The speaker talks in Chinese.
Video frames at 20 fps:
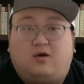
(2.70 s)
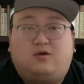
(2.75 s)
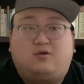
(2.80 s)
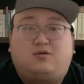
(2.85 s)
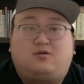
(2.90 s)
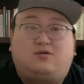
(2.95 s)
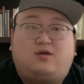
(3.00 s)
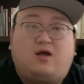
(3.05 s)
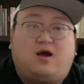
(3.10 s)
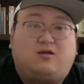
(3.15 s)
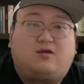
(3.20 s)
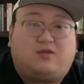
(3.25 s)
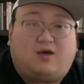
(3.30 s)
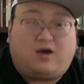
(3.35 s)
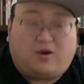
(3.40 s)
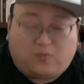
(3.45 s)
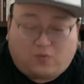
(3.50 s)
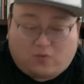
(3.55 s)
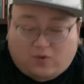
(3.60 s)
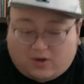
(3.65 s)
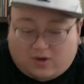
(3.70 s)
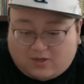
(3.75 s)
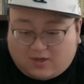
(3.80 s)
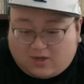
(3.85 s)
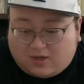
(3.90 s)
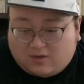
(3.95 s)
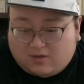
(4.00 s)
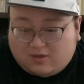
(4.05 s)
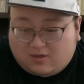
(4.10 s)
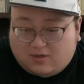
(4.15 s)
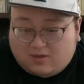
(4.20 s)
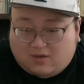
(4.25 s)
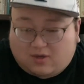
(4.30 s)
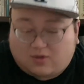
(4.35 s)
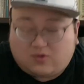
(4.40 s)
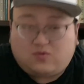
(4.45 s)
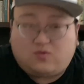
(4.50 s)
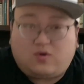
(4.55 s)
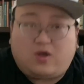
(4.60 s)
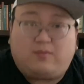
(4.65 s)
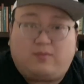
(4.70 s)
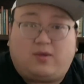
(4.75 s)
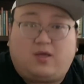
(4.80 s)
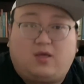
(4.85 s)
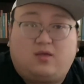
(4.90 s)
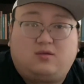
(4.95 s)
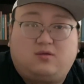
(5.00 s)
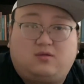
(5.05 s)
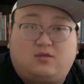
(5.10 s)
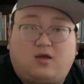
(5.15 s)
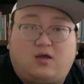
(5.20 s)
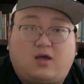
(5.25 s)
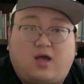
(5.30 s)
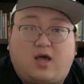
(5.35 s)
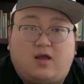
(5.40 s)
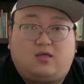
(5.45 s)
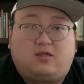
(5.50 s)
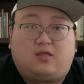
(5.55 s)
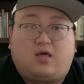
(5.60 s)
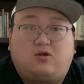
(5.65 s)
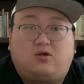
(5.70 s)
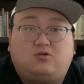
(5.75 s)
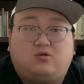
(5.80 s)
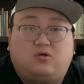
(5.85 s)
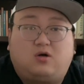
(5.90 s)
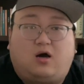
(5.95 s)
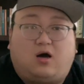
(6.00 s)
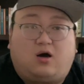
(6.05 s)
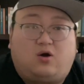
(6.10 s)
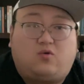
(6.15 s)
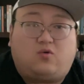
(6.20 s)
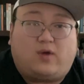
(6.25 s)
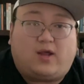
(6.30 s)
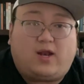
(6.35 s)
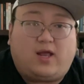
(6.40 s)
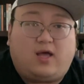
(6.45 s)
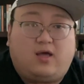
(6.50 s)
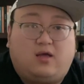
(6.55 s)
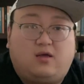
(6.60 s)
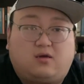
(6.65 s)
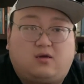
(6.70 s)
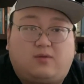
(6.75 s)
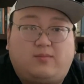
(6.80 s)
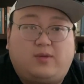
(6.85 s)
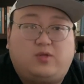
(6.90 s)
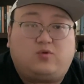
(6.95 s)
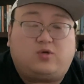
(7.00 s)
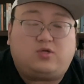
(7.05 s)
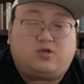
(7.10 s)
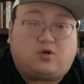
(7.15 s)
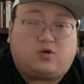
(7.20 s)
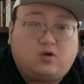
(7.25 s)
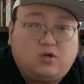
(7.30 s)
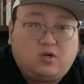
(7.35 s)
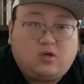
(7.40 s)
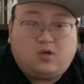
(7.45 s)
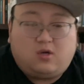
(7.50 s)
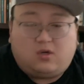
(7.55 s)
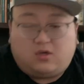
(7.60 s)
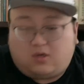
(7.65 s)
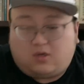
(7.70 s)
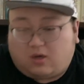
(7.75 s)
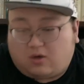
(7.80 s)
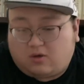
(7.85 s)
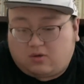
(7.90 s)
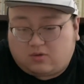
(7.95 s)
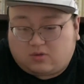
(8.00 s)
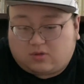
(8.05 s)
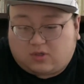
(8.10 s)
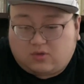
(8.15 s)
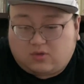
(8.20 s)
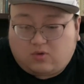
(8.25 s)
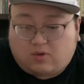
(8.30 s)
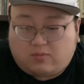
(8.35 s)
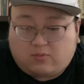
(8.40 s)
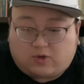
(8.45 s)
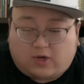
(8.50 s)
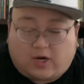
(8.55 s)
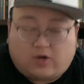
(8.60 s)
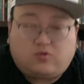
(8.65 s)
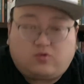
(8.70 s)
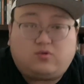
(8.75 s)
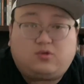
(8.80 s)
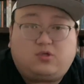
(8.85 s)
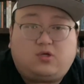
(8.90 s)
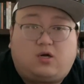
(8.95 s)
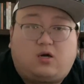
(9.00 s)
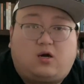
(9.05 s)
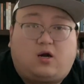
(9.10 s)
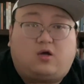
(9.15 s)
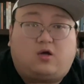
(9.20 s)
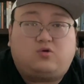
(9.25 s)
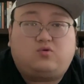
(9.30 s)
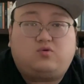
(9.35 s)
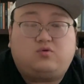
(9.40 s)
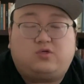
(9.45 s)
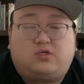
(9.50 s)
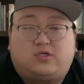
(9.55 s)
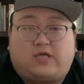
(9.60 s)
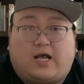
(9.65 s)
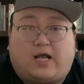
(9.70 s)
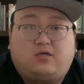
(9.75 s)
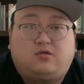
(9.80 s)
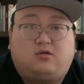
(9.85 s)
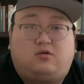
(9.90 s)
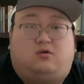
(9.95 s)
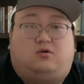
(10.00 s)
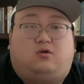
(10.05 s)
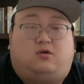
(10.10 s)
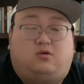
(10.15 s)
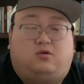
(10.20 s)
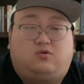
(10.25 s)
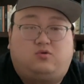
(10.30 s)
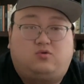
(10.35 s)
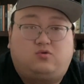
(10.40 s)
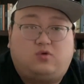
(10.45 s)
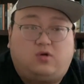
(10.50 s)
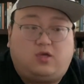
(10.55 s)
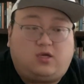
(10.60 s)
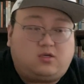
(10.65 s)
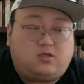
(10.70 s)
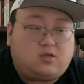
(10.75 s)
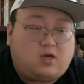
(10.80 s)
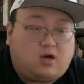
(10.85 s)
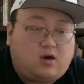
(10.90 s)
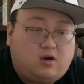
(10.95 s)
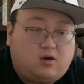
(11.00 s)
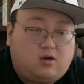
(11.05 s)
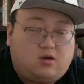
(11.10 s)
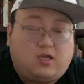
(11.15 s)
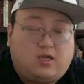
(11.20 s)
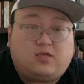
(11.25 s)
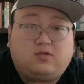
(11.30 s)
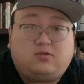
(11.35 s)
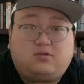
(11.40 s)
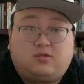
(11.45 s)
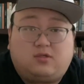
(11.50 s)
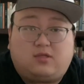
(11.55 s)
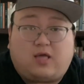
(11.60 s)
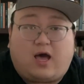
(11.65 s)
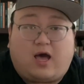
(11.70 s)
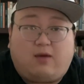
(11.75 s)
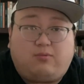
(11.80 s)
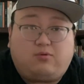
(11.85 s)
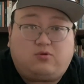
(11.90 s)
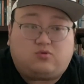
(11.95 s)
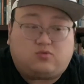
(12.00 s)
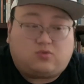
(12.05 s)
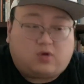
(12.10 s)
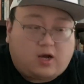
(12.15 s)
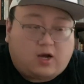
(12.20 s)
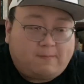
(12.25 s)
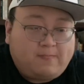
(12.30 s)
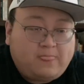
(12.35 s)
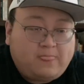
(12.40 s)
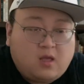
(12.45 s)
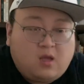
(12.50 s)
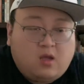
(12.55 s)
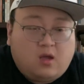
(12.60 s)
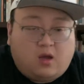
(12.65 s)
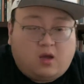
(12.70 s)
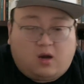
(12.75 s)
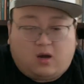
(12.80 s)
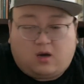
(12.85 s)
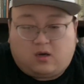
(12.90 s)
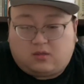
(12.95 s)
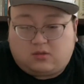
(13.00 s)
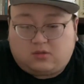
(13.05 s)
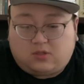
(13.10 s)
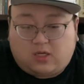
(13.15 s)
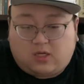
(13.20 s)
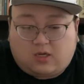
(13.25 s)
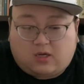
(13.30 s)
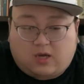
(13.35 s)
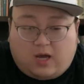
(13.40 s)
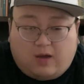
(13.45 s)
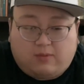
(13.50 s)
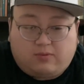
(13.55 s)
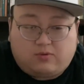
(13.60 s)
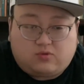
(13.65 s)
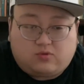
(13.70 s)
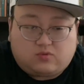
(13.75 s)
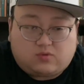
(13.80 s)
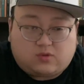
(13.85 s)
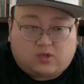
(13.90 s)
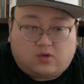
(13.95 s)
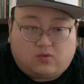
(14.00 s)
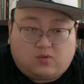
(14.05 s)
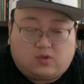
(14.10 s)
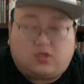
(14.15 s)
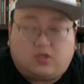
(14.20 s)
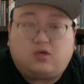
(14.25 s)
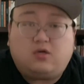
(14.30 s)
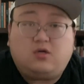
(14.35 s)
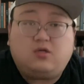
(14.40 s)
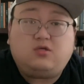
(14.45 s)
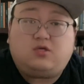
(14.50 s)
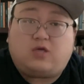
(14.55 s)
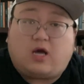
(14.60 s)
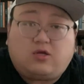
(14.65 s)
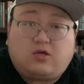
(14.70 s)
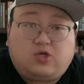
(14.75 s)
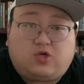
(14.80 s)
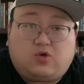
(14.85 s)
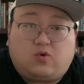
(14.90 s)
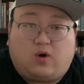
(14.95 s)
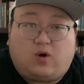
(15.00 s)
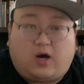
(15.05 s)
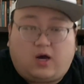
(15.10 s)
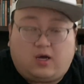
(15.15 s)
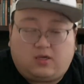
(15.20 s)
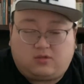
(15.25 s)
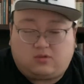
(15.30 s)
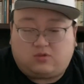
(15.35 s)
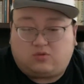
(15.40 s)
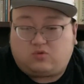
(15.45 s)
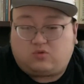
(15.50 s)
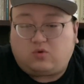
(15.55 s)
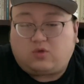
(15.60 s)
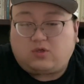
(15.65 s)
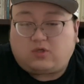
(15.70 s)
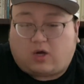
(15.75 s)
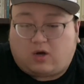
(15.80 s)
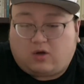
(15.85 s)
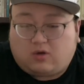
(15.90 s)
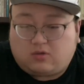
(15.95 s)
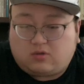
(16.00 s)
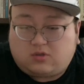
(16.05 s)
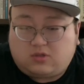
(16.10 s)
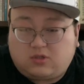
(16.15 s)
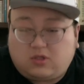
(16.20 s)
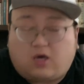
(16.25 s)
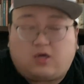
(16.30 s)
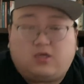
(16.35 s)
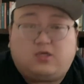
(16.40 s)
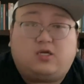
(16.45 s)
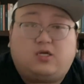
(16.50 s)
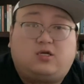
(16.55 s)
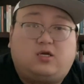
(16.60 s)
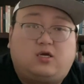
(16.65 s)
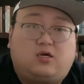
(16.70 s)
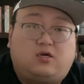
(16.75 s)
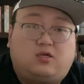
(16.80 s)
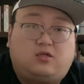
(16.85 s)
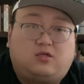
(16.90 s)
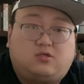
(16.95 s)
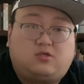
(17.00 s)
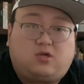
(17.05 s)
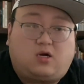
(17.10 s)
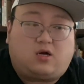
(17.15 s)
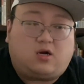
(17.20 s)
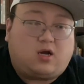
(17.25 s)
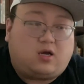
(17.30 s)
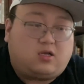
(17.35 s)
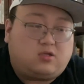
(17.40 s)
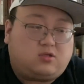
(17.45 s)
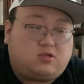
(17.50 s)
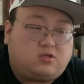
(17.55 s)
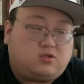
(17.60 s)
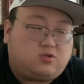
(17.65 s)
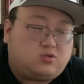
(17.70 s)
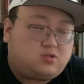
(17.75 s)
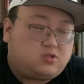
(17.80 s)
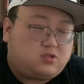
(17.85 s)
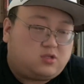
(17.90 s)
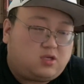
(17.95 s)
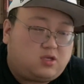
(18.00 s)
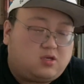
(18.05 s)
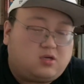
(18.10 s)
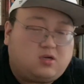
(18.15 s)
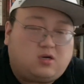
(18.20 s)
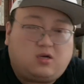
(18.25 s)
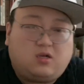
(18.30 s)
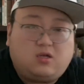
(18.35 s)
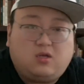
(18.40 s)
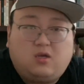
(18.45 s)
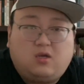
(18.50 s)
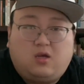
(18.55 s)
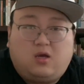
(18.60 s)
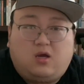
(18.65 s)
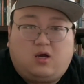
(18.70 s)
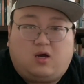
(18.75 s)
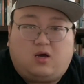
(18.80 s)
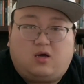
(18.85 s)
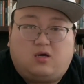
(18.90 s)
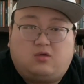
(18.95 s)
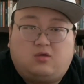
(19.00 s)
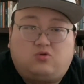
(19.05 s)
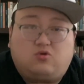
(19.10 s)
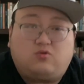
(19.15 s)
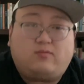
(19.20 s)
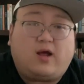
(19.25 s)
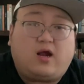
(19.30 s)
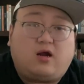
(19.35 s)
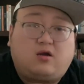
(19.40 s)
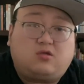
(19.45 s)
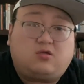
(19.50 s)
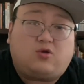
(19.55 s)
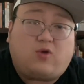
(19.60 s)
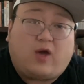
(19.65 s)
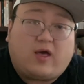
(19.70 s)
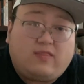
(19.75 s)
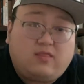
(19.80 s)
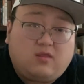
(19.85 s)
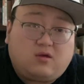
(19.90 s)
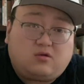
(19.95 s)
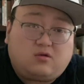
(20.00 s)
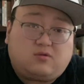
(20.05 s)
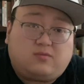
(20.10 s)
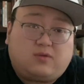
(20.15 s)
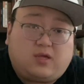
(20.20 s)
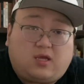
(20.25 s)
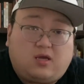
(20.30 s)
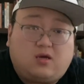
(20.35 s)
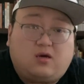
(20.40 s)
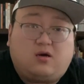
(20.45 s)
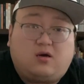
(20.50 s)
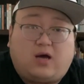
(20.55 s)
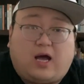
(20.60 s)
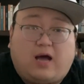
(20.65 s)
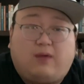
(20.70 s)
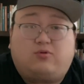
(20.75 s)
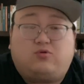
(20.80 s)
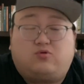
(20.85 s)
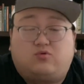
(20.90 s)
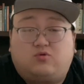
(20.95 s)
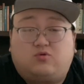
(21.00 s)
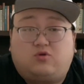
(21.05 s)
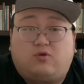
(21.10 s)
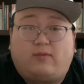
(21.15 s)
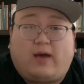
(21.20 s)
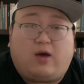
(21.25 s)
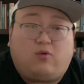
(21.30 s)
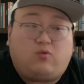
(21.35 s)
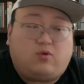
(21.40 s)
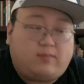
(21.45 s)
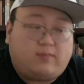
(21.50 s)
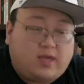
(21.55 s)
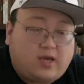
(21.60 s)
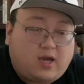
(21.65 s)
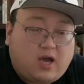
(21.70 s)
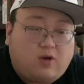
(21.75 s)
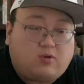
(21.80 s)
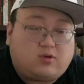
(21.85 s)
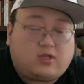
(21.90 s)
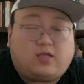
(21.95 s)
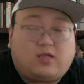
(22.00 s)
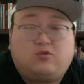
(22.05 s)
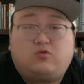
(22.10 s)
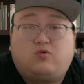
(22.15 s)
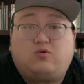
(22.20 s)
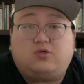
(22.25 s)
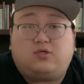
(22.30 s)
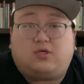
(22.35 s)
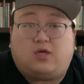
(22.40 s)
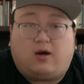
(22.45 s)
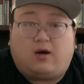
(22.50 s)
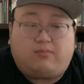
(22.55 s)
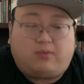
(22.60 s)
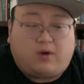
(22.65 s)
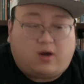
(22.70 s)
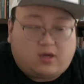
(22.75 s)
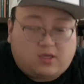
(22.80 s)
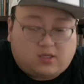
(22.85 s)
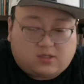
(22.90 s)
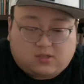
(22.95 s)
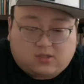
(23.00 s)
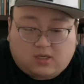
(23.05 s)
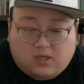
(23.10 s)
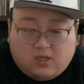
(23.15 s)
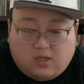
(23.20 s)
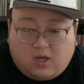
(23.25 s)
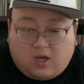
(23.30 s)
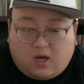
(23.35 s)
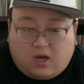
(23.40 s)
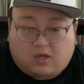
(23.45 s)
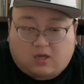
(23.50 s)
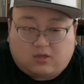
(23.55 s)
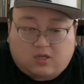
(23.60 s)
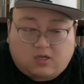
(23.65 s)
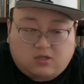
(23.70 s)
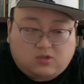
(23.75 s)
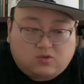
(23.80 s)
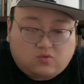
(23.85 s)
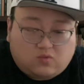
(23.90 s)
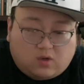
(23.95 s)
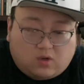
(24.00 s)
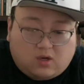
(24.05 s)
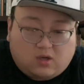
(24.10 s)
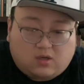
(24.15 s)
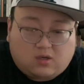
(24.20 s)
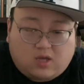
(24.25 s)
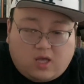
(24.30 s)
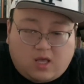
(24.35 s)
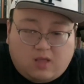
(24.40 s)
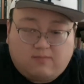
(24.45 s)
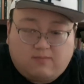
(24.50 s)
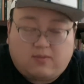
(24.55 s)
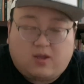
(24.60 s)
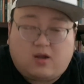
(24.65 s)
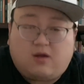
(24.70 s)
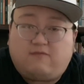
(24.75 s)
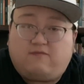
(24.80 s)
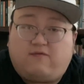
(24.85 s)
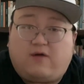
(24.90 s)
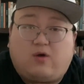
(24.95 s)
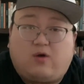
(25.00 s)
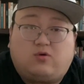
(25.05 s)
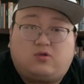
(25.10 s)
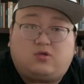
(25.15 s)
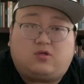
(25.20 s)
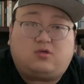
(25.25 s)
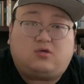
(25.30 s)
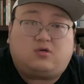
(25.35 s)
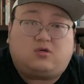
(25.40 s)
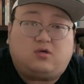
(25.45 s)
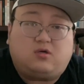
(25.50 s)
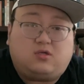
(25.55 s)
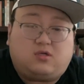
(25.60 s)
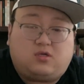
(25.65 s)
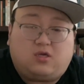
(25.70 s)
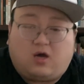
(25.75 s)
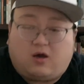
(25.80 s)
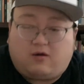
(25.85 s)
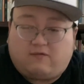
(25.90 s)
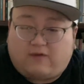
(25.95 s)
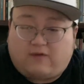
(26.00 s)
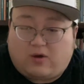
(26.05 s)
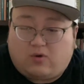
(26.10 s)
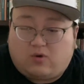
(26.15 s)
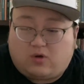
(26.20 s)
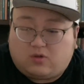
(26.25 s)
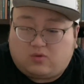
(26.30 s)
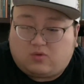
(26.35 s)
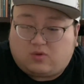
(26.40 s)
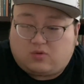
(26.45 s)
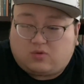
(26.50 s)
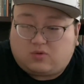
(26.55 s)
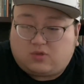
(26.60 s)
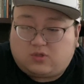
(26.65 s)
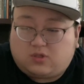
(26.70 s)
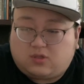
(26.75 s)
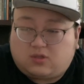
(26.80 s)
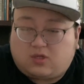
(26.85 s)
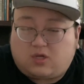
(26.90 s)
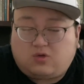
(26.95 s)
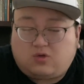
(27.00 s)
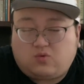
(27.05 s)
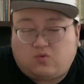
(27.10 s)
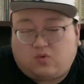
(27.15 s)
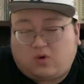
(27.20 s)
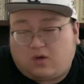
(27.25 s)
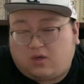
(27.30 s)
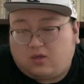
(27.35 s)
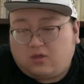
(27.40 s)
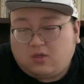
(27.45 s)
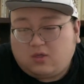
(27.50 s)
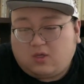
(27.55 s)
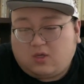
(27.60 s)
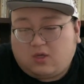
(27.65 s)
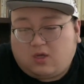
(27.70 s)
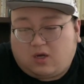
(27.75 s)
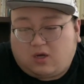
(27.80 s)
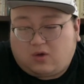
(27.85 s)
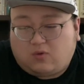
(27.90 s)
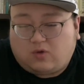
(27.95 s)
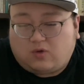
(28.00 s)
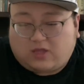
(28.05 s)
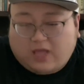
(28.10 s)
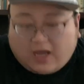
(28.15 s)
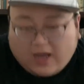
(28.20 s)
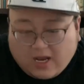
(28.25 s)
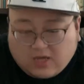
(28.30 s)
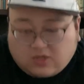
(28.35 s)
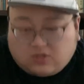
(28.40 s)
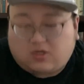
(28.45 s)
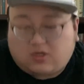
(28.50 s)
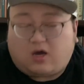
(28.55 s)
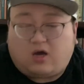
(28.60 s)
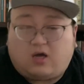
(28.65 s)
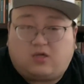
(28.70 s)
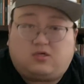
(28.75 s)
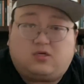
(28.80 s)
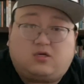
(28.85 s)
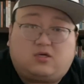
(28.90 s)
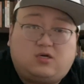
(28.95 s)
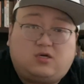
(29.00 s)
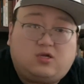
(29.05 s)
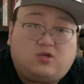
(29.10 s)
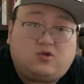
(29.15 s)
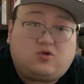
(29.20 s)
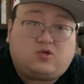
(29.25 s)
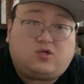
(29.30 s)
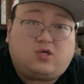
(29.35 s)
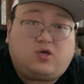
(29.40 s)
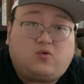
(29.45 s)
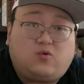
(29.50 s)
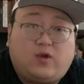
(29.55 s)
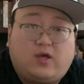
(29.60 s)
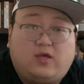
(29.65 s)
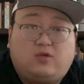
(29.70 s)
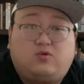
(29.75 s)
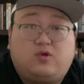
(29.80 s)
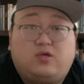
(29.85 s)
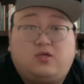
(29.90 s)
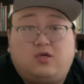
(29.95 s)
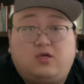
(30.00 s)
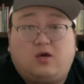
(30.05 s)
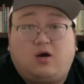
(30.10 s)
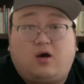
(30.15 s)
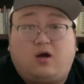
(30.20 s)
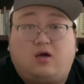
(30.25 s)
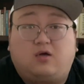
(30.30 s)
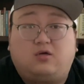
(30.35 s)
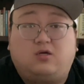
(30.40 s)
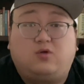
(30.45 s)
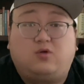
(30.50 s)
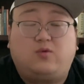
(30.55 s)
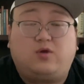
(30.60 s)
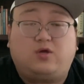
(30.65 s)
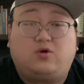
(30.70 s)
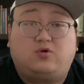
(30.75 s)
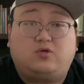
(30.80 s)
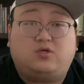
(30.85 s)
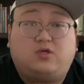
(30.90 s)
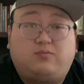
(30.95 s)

是这样的啊，我这个刚从外面今天开了一天车啊，回来刚没多久，然后就听说某站出事儿了。出的啥事儿呢？据说一个叫雷丝的 UP 主啊，啊，这个 UP 主呢，我听人讲起过啊，就多少知道一些这个人的事儿啊。他就是一个呃，动漫二次元的这么一个 UP 主，对吧？我没看过他的东西啊，不好意思啊。但是我看别人发过他的合集啊，发过很多东西。但是我，呃，我大概知道啊，这个人就是因为最近好像是因为有。